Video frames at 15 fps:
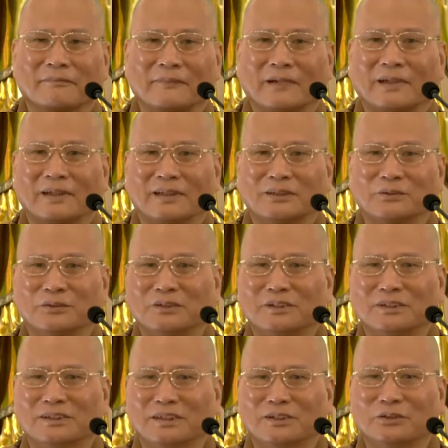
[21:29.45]
啊，那孙
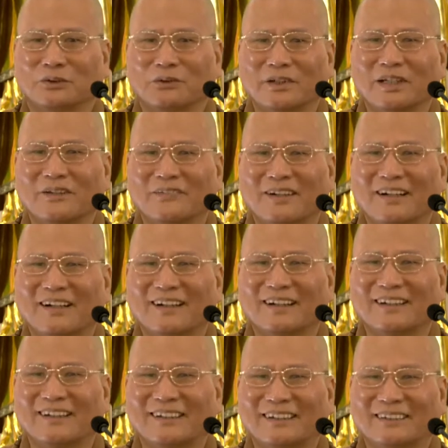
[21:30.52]
子很重要啊！
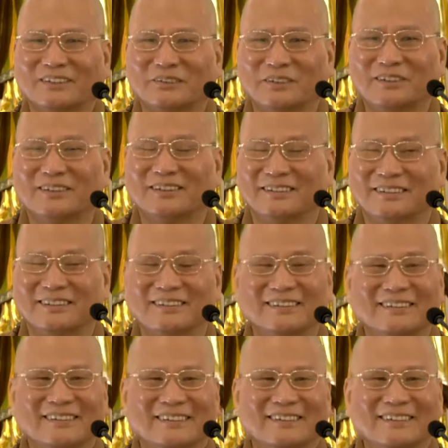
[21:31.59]
啊，孙子
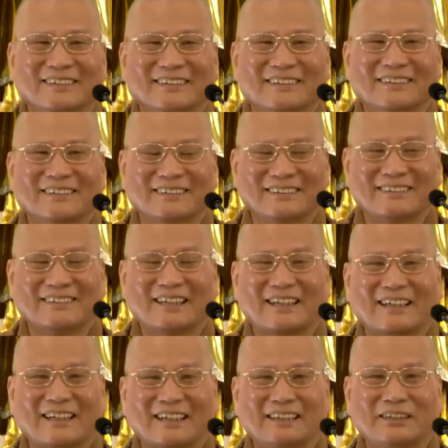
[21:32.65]
是
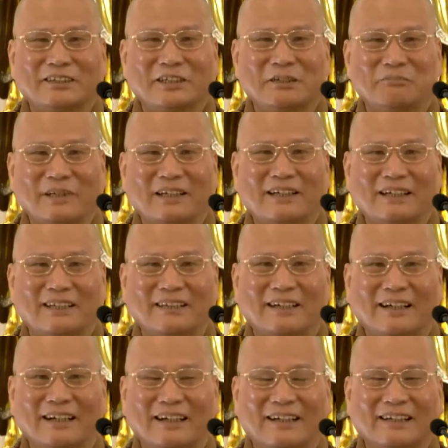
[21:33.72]
将来的接班人
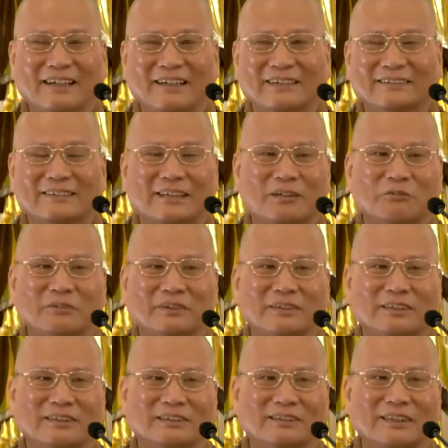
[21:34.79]
呐。刚才我们
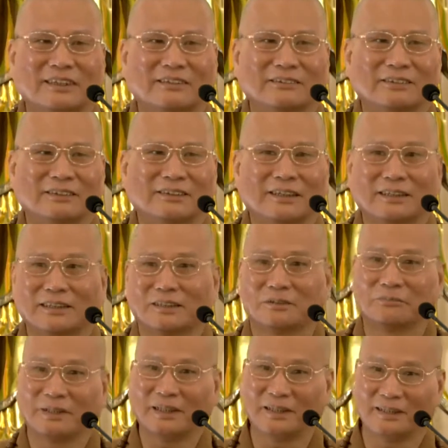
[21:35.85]
听蔡老师讲，你
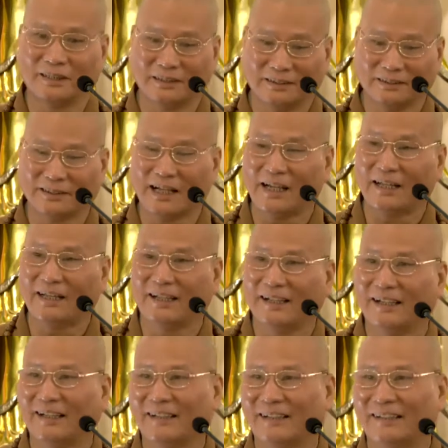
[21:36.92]
要培养人才
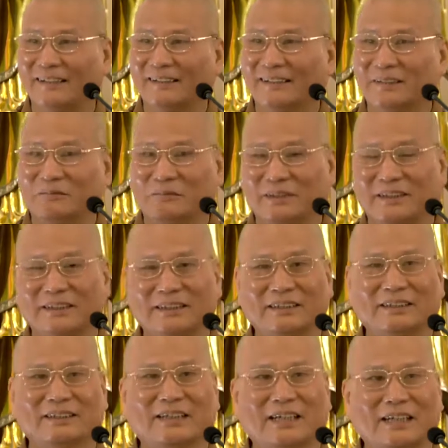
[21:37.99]
啊，不然
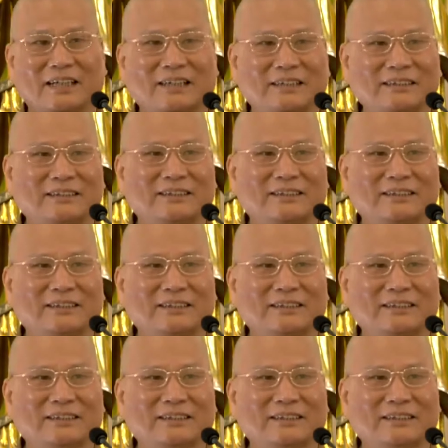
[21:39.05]
你家